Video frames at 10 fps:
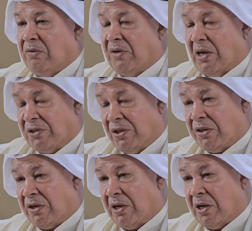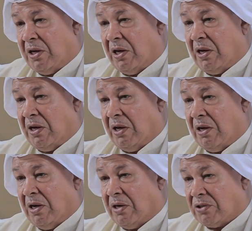في الحديث إن
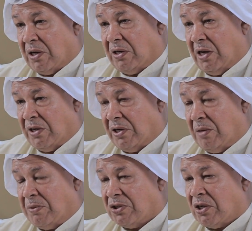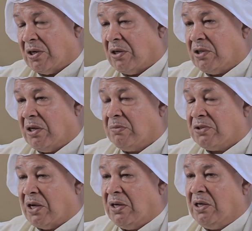عن النبي صلى الله عليه وسلم
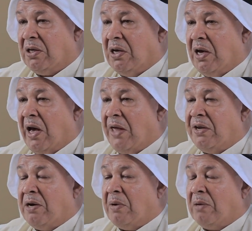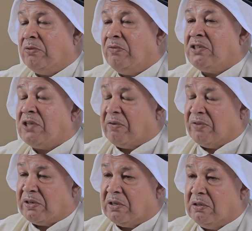الصحيح أذنب عبد
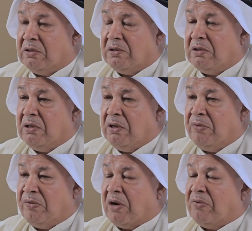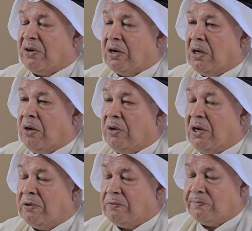فاستغفر فغفر الله
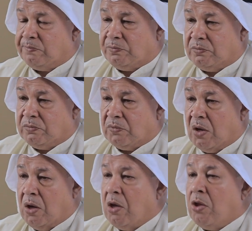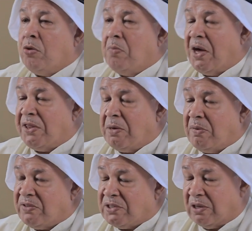له ثم
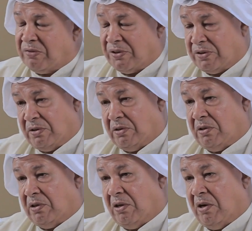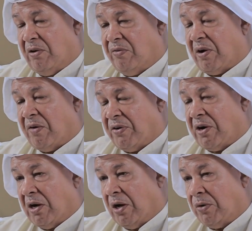أذنب فاستغفر
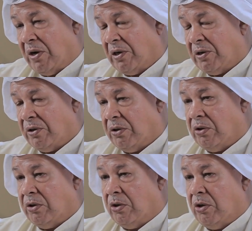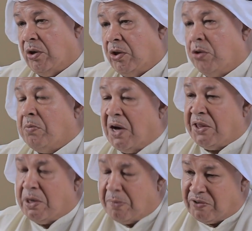فغفر الله له ثم
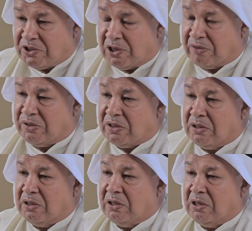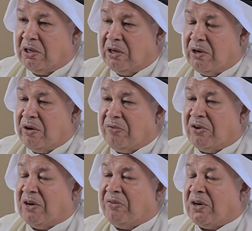أذنب فاستغفر
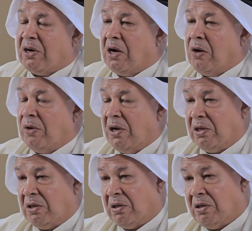فغفر الله له